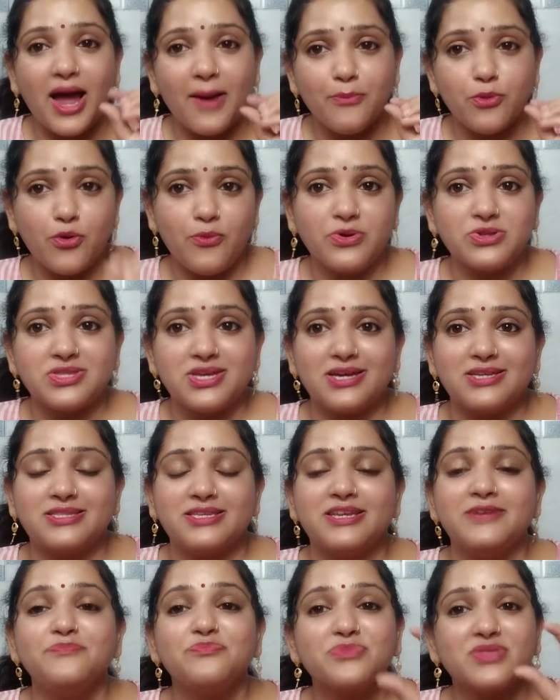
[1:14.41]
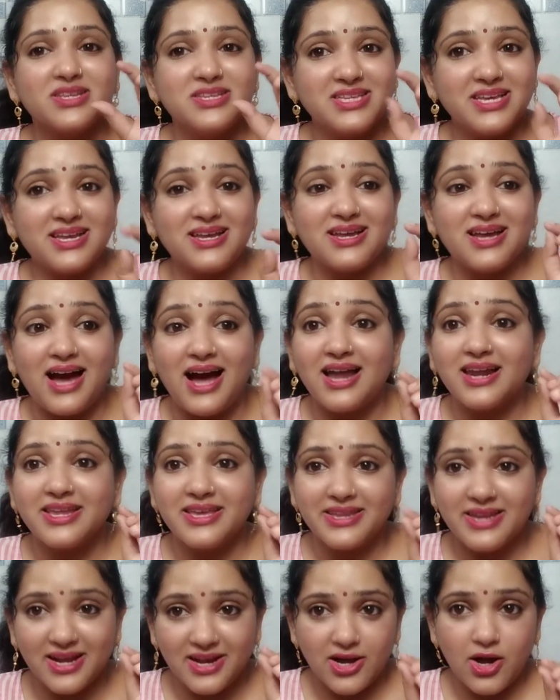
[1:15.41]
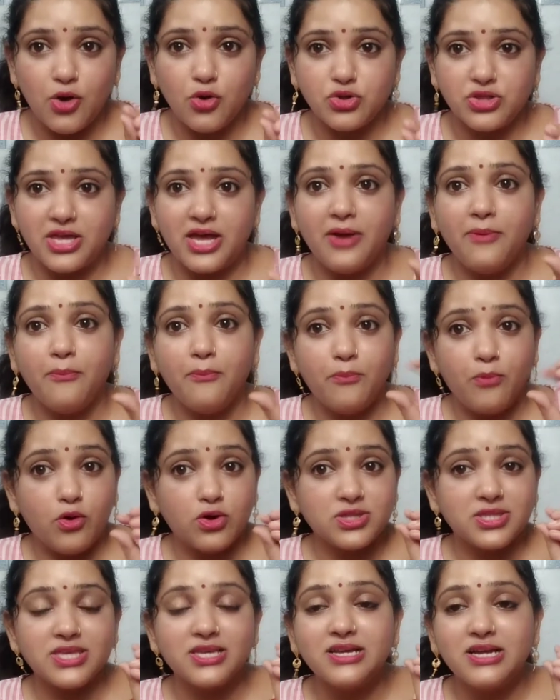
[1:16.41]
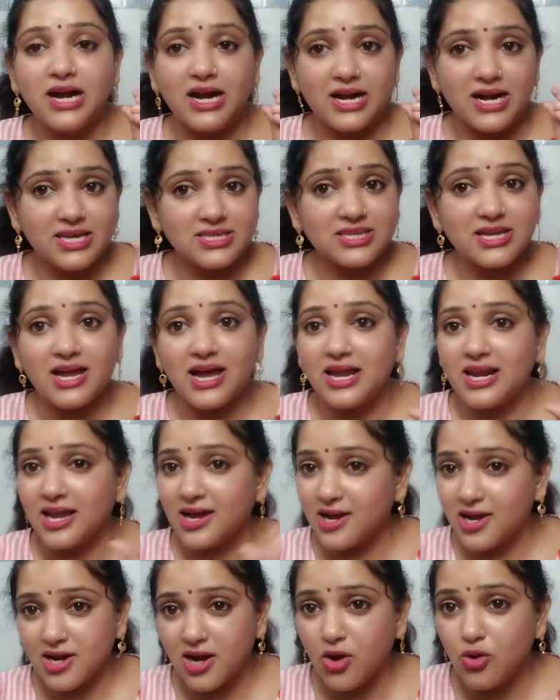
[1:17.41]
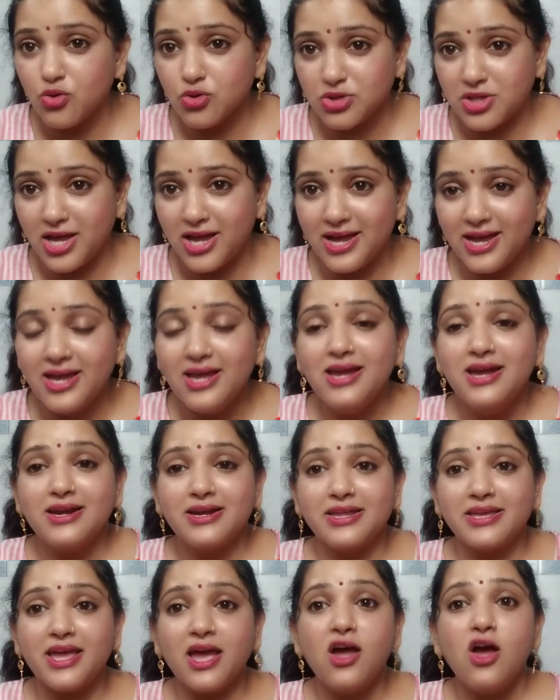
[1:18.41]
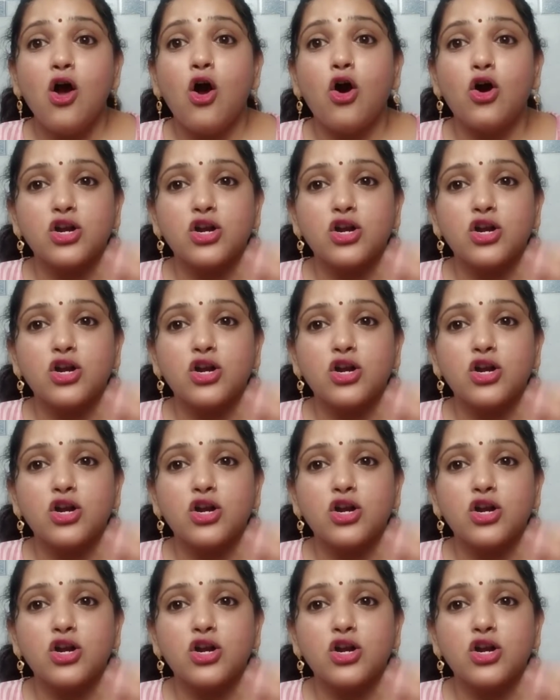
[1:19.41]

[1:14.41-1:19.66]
आपको बता दें ये काले रंग का होता है बहुत ही गाढ़ा सा काला काला होता है ठीक है